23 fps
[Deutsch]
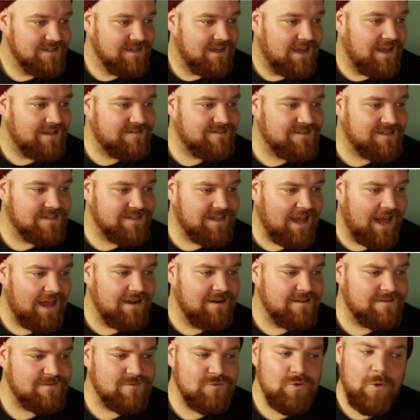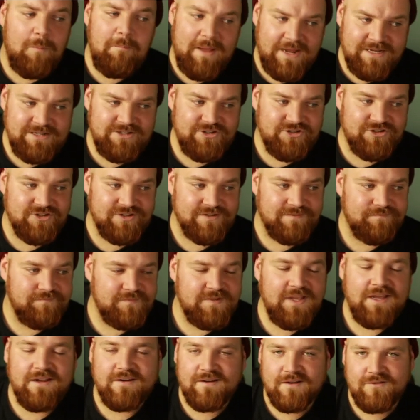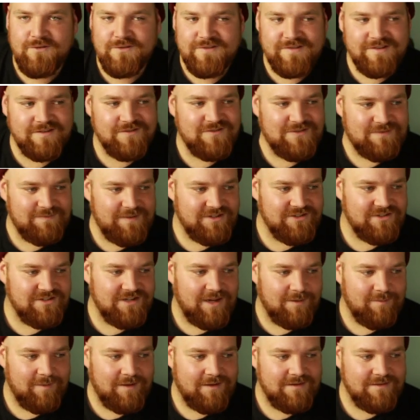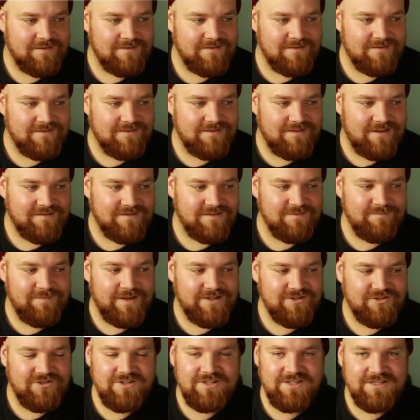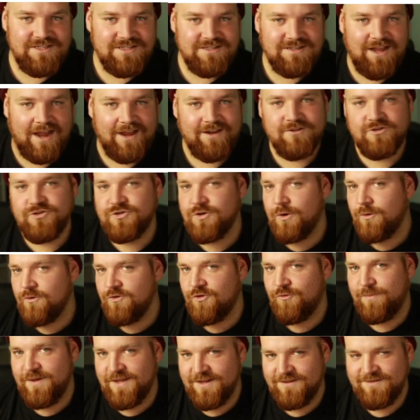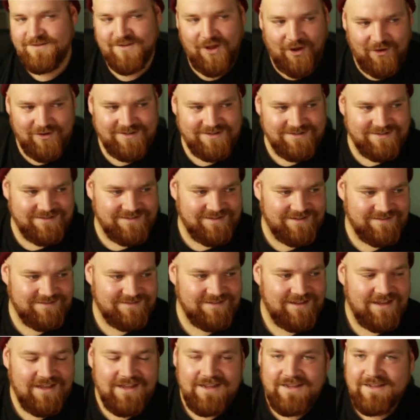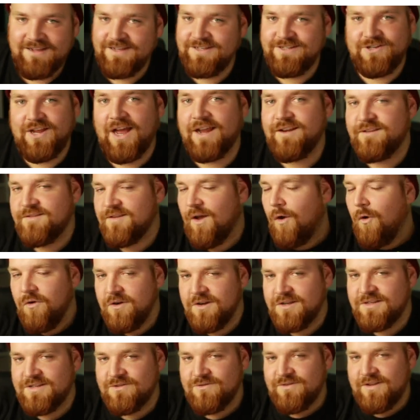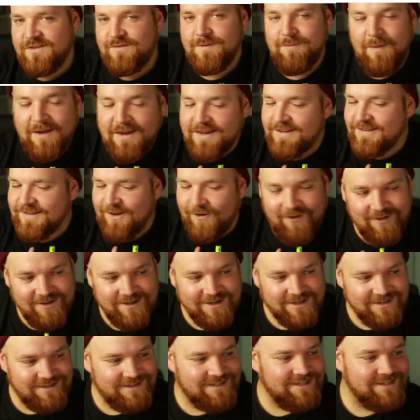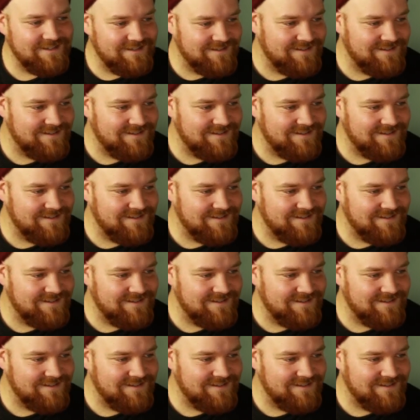Es sind alles nur Menschen. Ja, natürlich sind es nur Menschen, aber das sind Menschen, die keine Shows spielen sollten. Das, ich kann es auch nicht und deswegen mache ich es auch nicht.